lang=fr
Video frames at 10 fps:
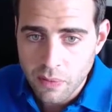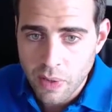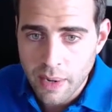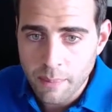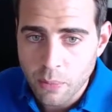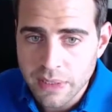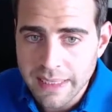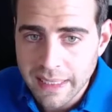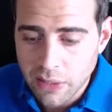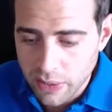Voilà, mon
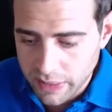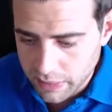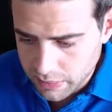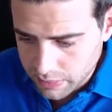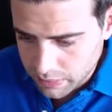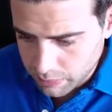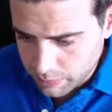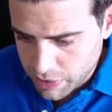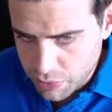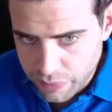site est en ligne.
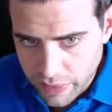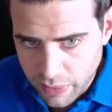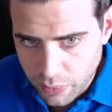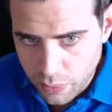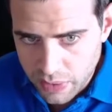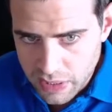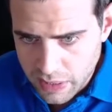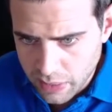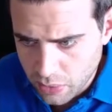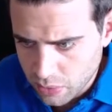J'ai dû faire une petite
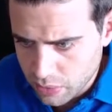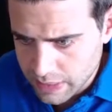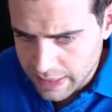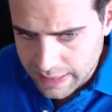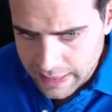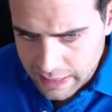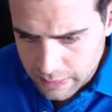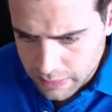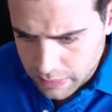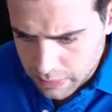erreur dans le CSS.